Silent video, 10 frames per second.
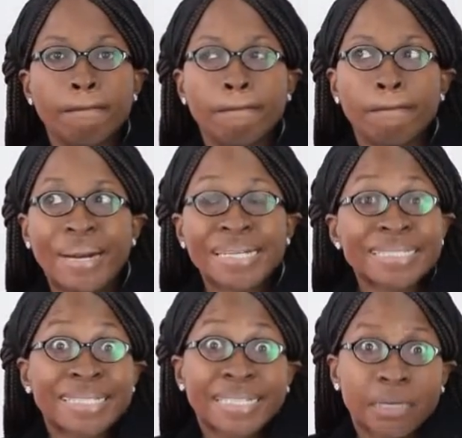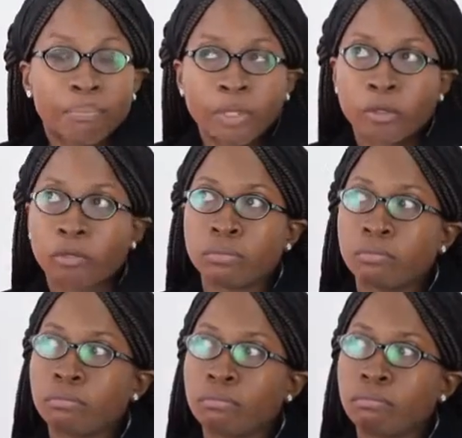más rápido,
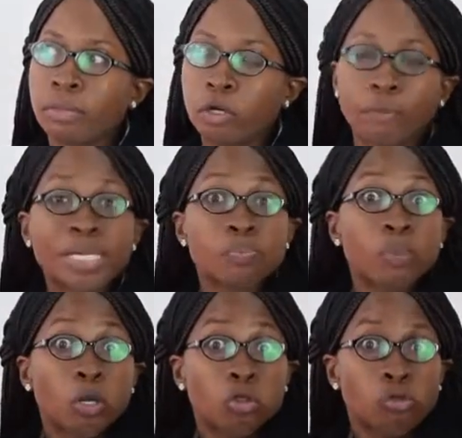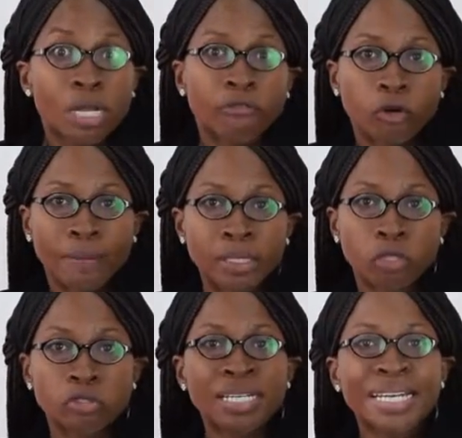mejor más pronto en la
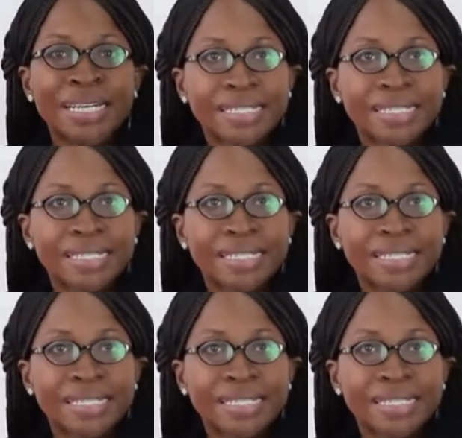formación,